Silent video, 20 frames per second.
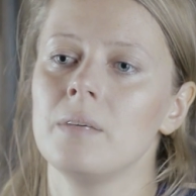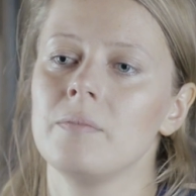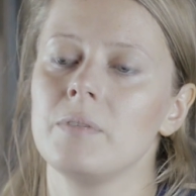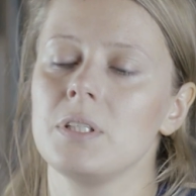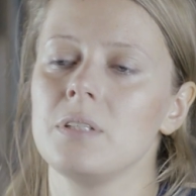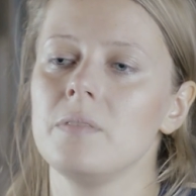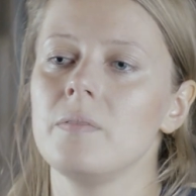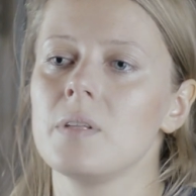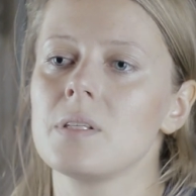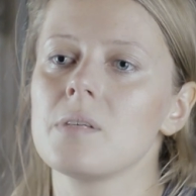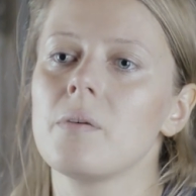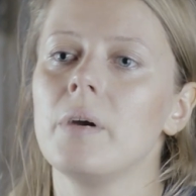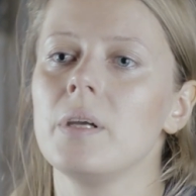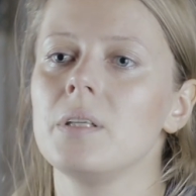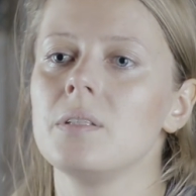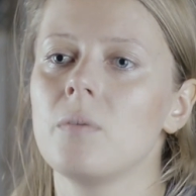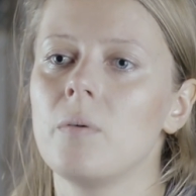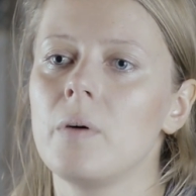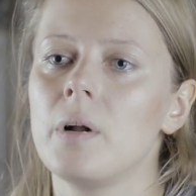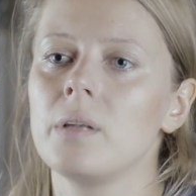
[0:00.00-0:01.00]
Właściwie cała
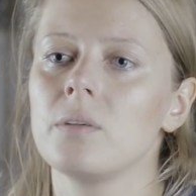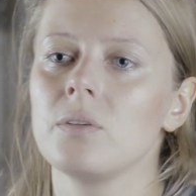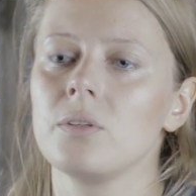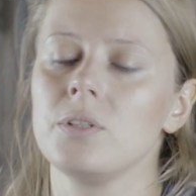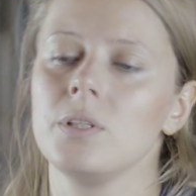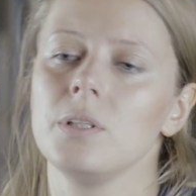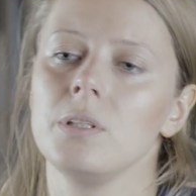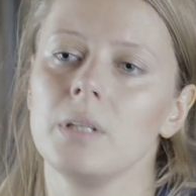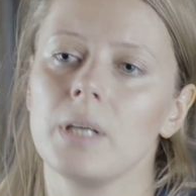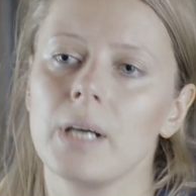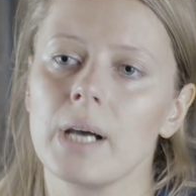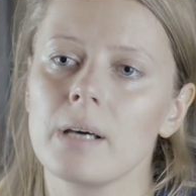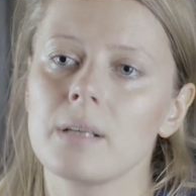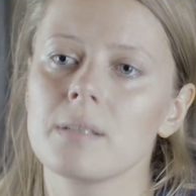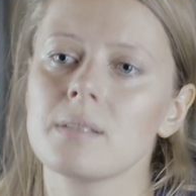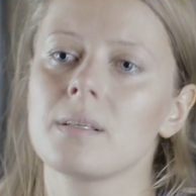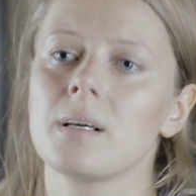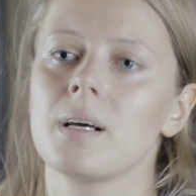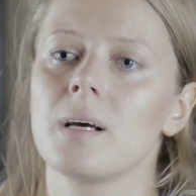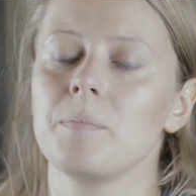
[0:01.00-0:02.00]
jej działalność
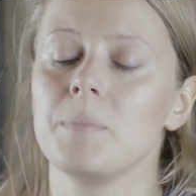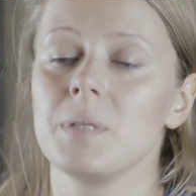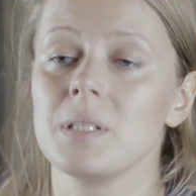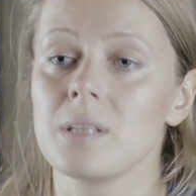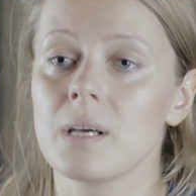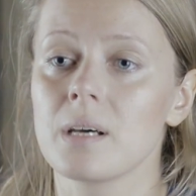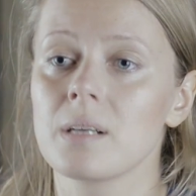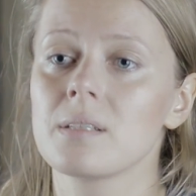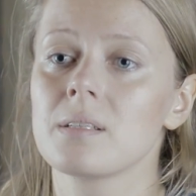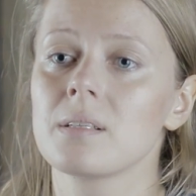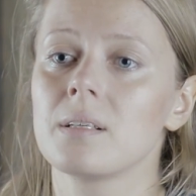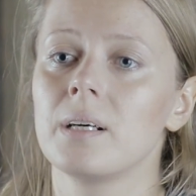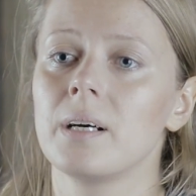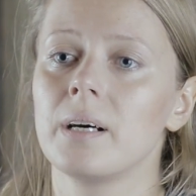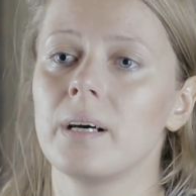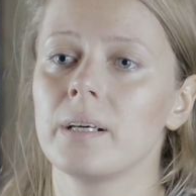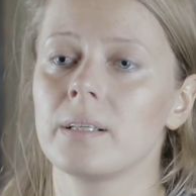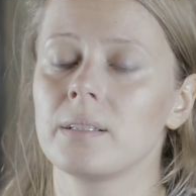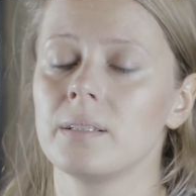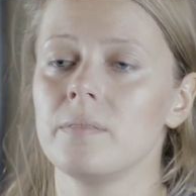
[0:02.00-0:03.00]
dziennikarska,
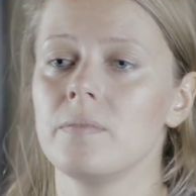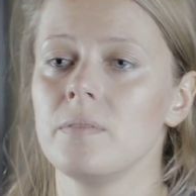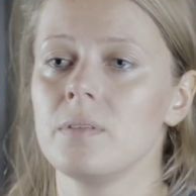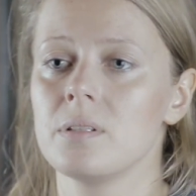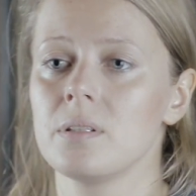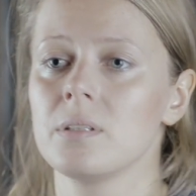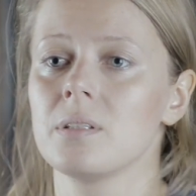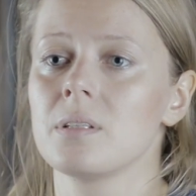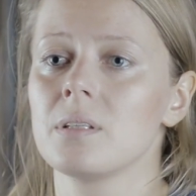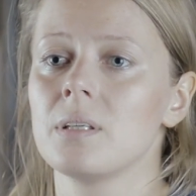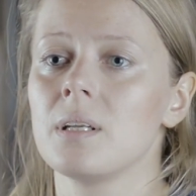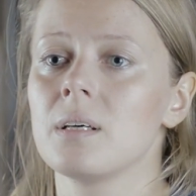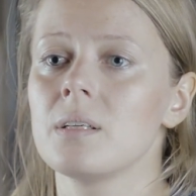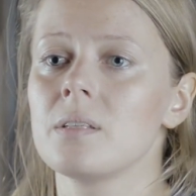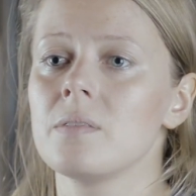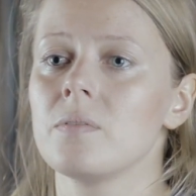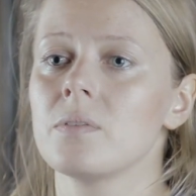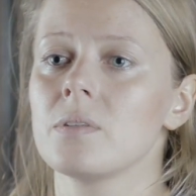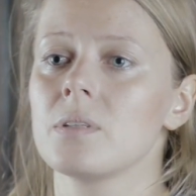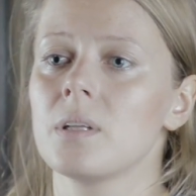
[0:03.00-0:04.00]
pisarska,
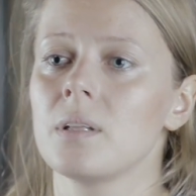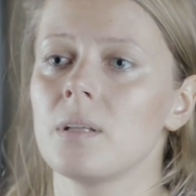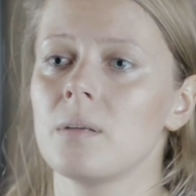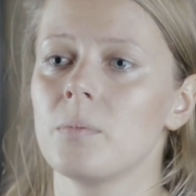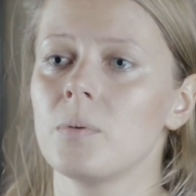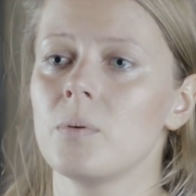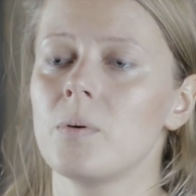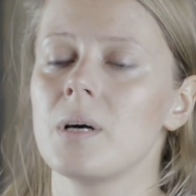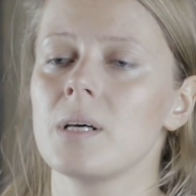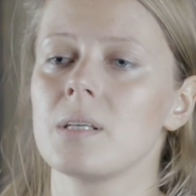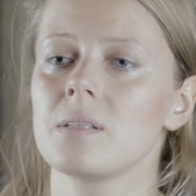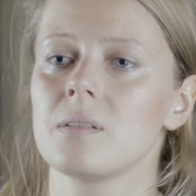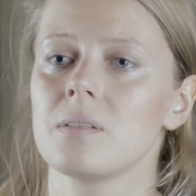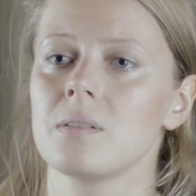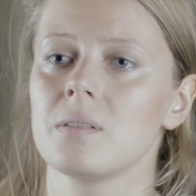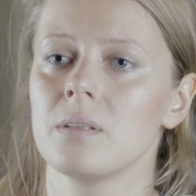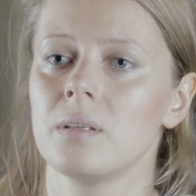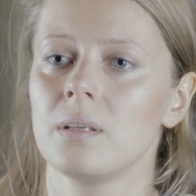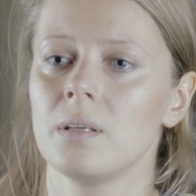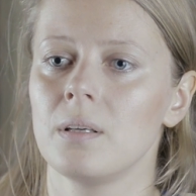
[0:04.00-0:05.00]
aktywistyczna związana była
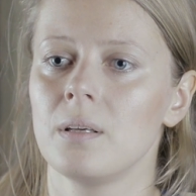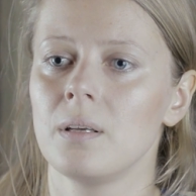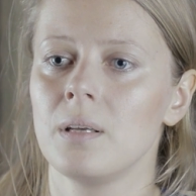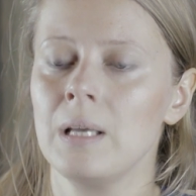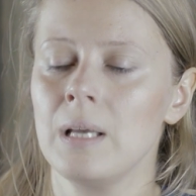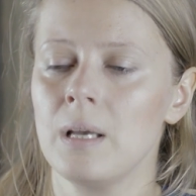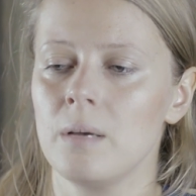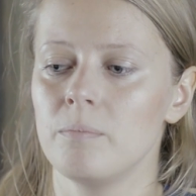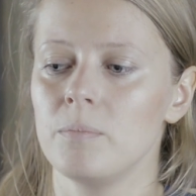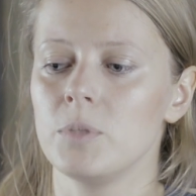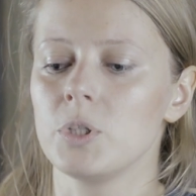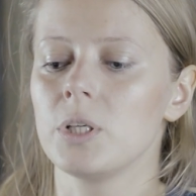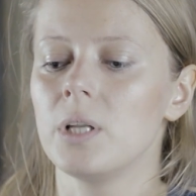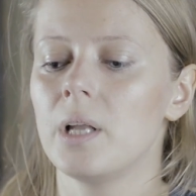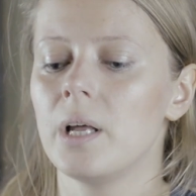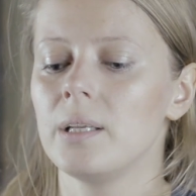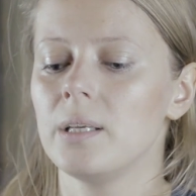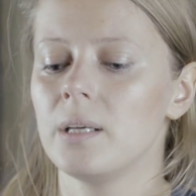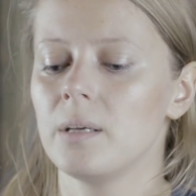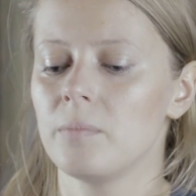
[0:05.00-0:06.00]
z e,
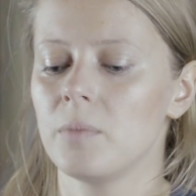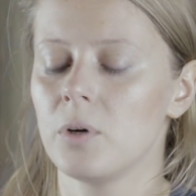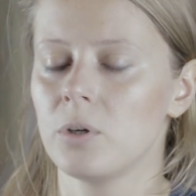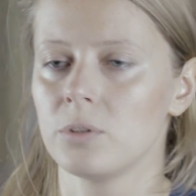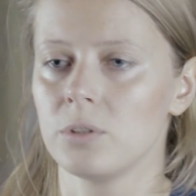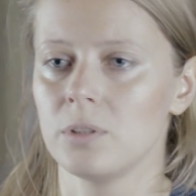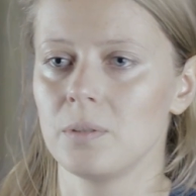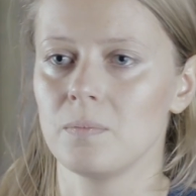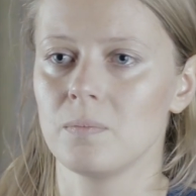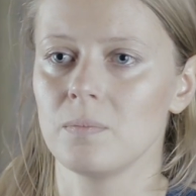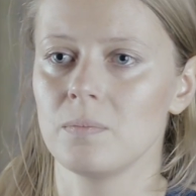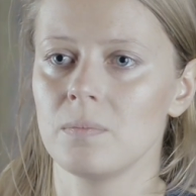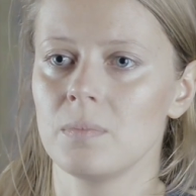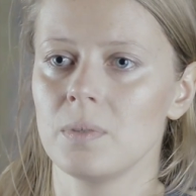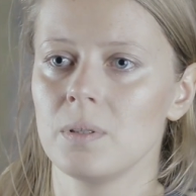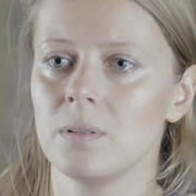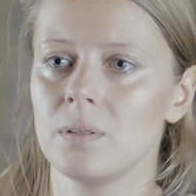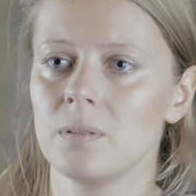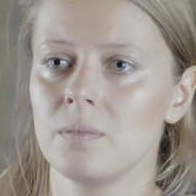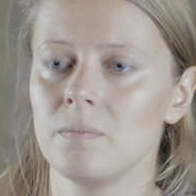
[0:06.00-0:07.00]
myśleniem o tym, e,